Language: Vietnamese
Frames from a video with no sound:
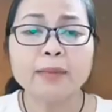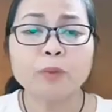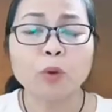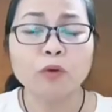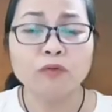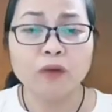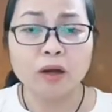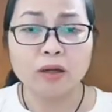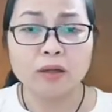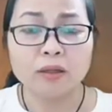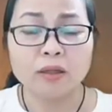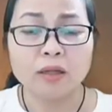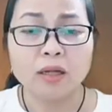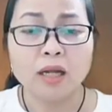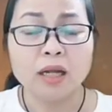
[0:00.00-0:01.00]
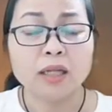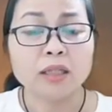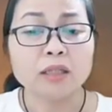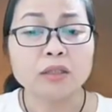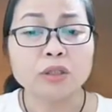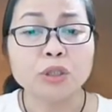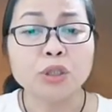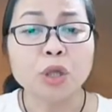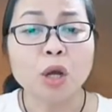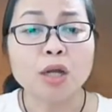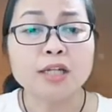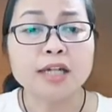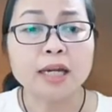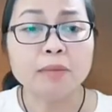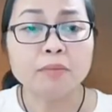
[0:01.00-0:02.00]
nghiêm của Phật, tự so
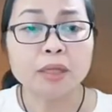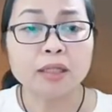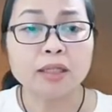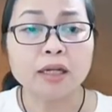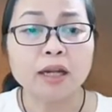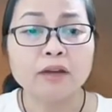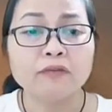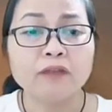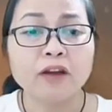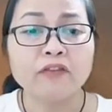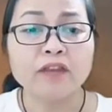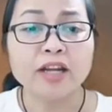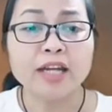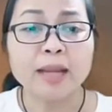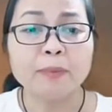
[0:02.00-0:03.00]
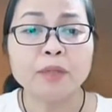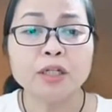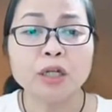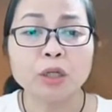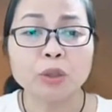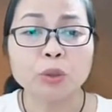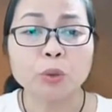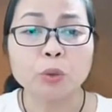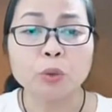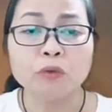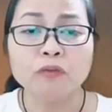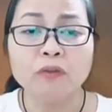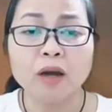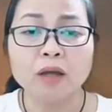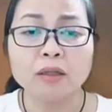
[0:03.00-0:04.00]
sánh mình và vẻ đẹp trần tục của
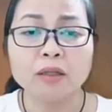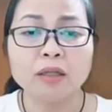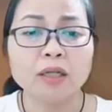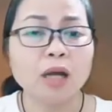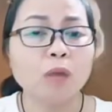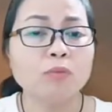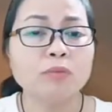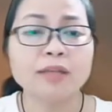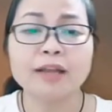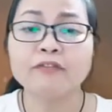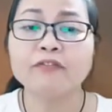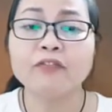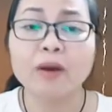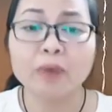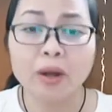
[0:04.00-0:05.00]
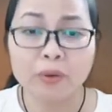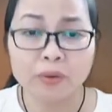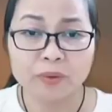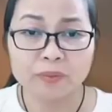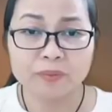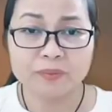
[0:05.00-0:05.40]
vợ không nhầm vào đâu.